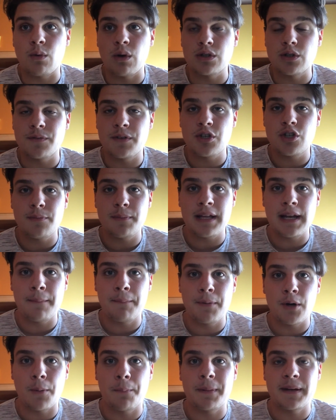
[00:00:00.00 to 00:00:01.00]
quando vince il
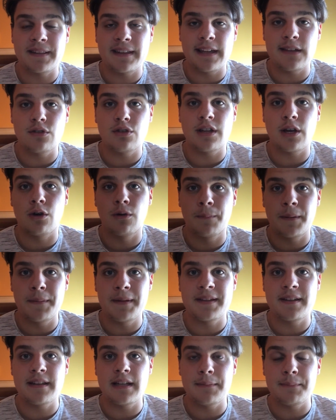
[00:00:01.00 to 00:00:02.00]
Milan però pretendo dei
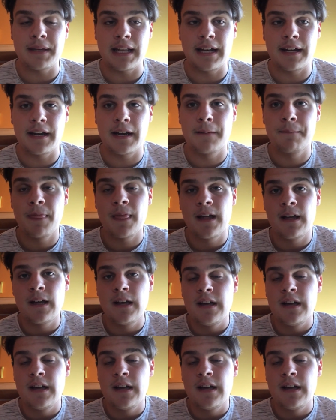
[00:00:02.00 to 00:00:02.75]
complimenti del Milan.